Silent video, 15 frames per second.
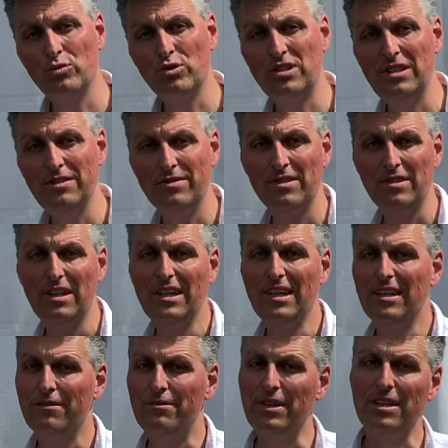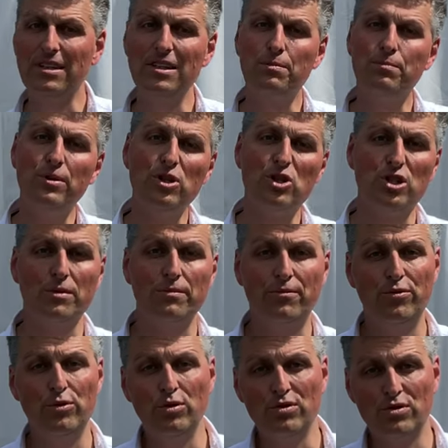Motive wirklich
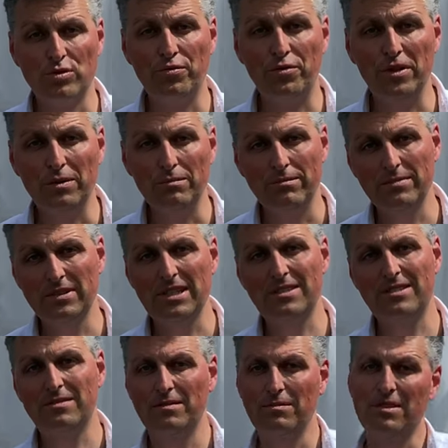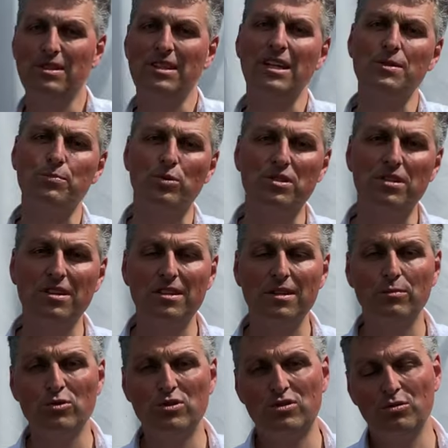bildschirmfüllen zu filmen. Das transportiert die
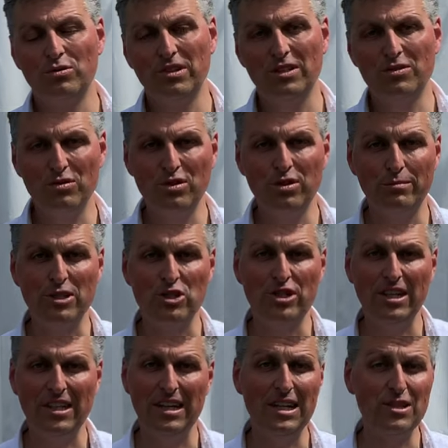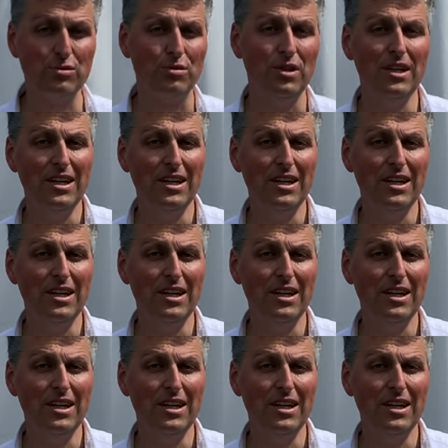Emotionen natürlich noch mal stärker. Also